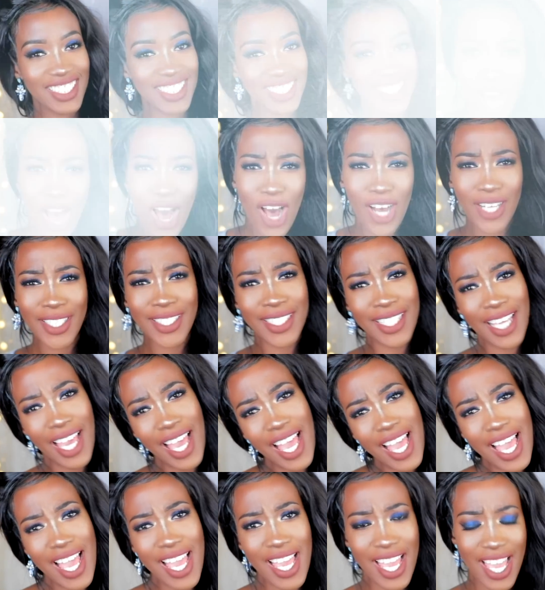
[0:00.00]
Ok,
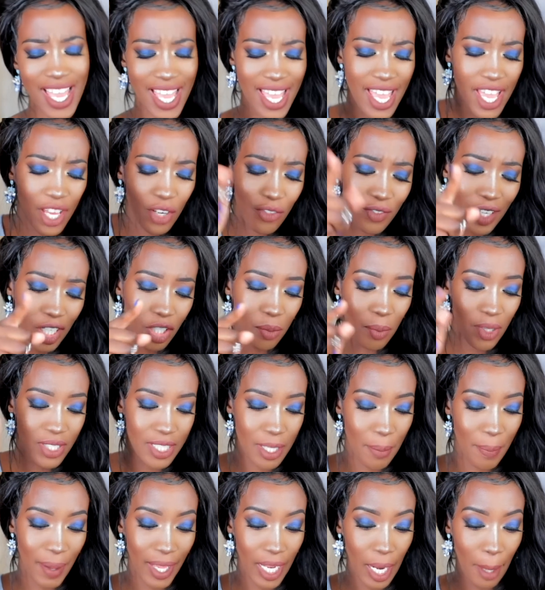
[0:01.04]
on va
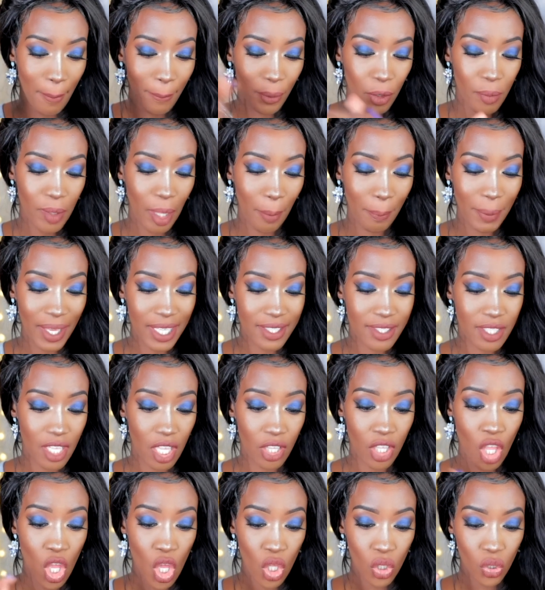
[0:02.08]
commencer par la première
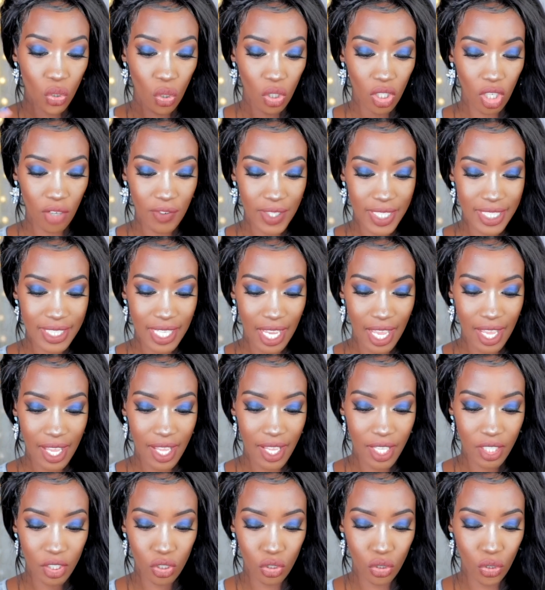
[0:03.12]
personne. Donc en fait, il y a
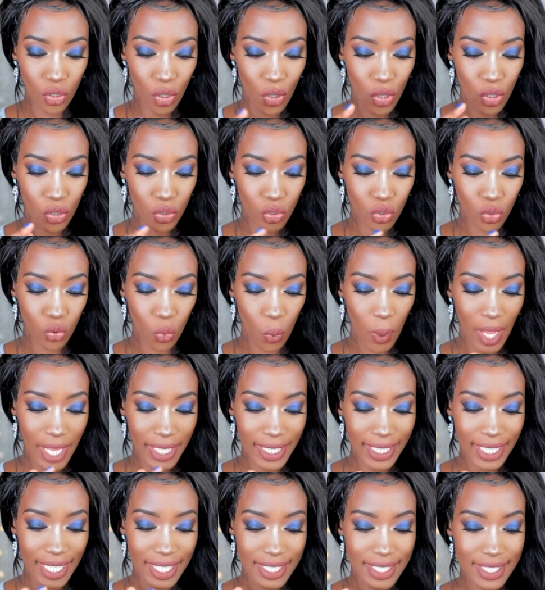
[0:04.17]
1, 2, 3,
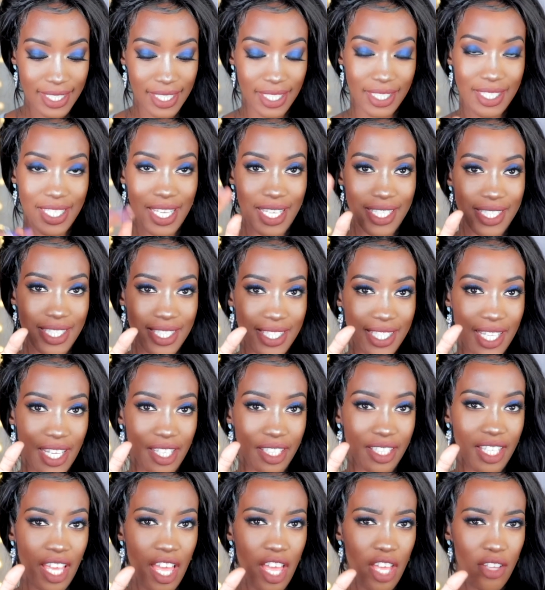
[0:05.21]
4, 5. Il y a
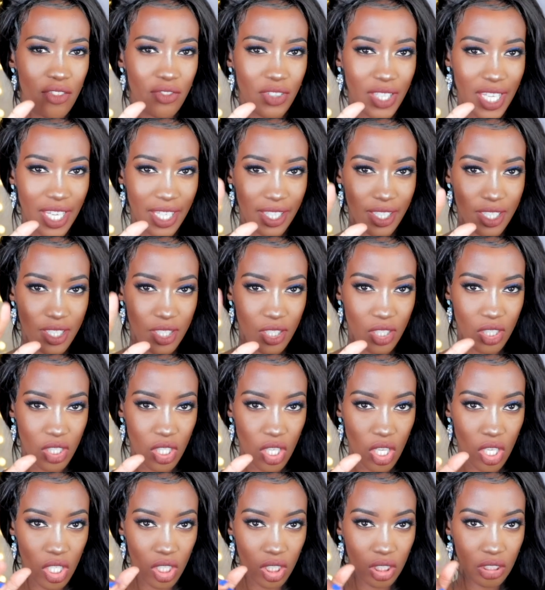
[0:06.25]
5 frères et
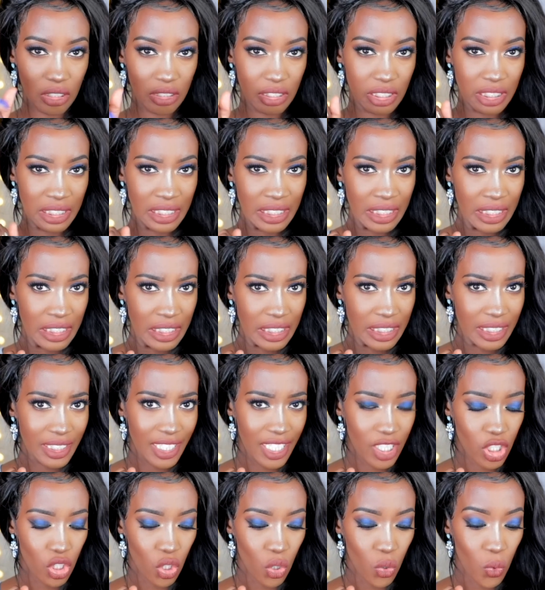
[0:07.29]
sœurs.
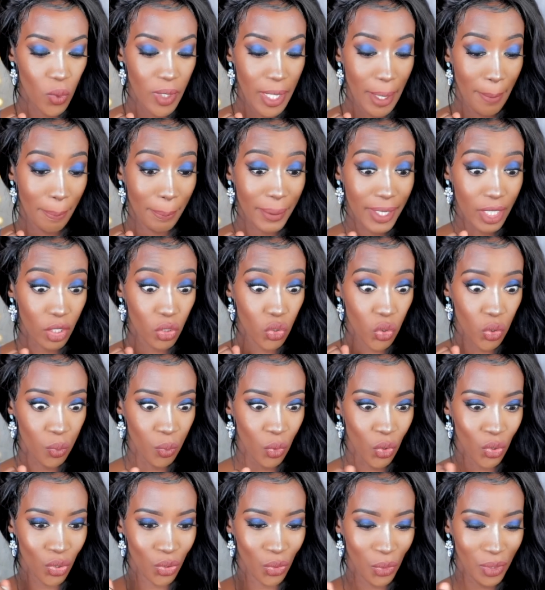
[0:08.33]
Très chelous les pires du
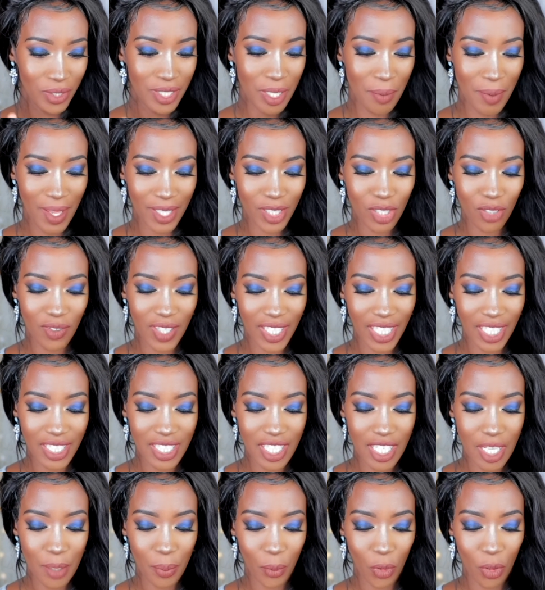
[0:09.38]
monde. Donc c'est parti, on va les